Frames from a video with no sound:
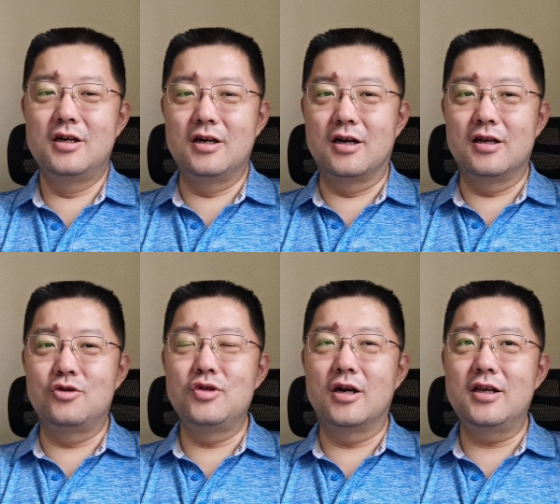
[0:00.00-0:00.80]
然后呢，
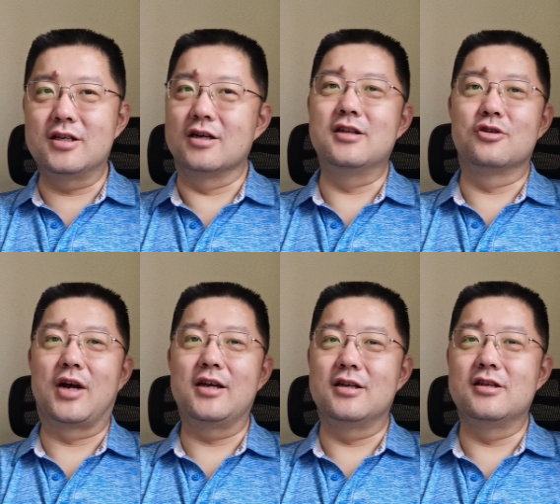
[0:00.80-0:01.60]
中间是一层一层
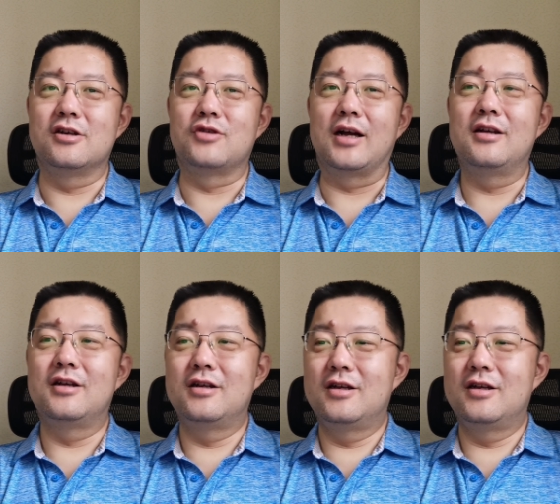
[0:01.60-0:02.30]
刷，一层一层刷。